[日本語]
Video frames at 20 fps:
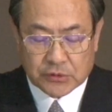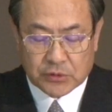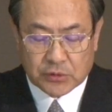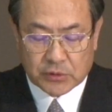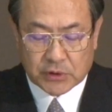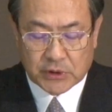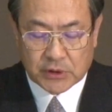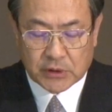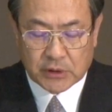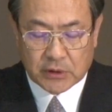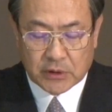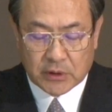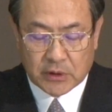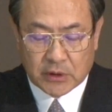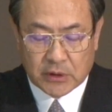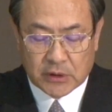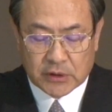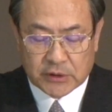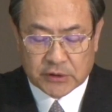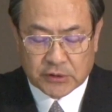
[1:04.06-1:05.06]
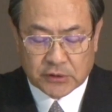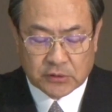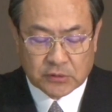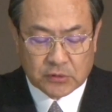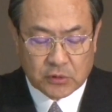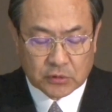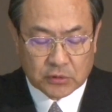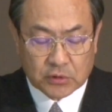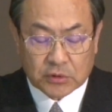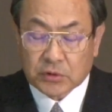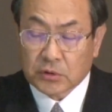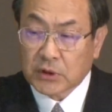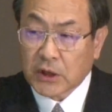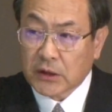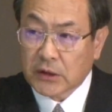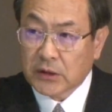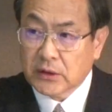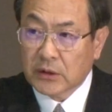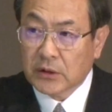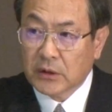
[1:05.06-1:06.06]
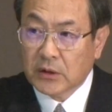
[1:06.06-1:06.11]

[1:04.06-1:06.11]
長に引き継ぐこととなり、